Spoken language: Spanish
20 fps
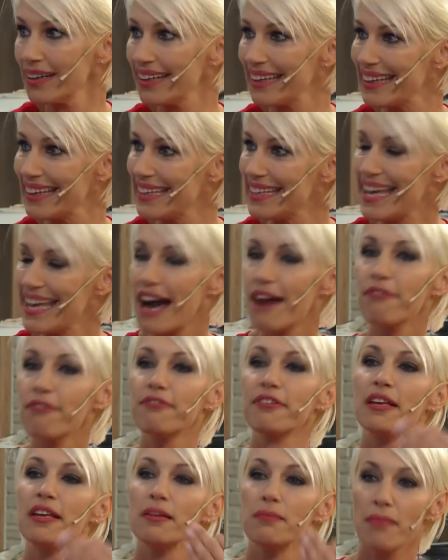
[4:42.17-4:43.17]
y
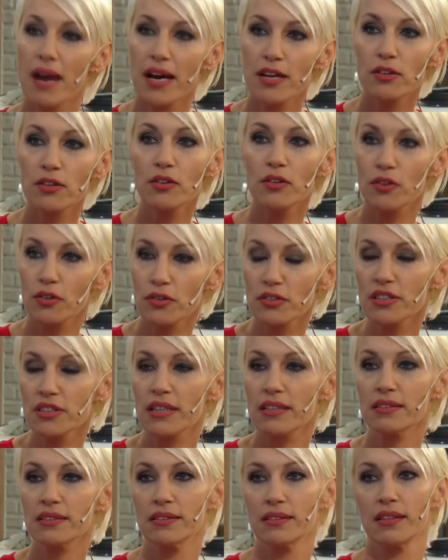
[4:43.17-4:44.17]
afirmaron
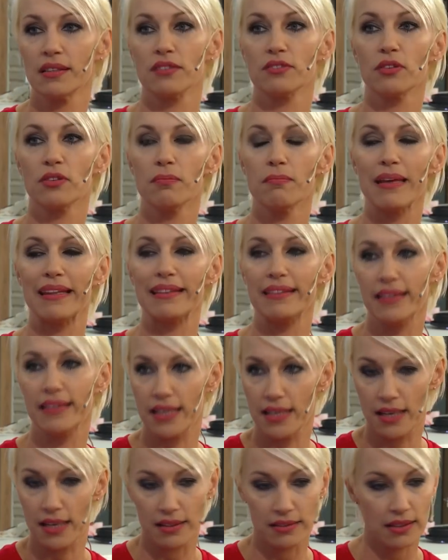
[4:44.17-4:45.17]
cosas que son
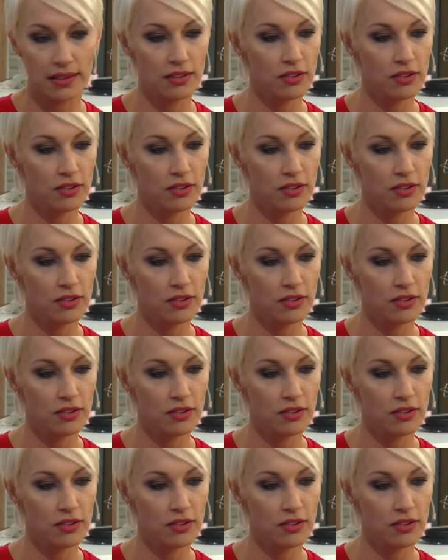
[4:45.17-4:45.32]
mentiras.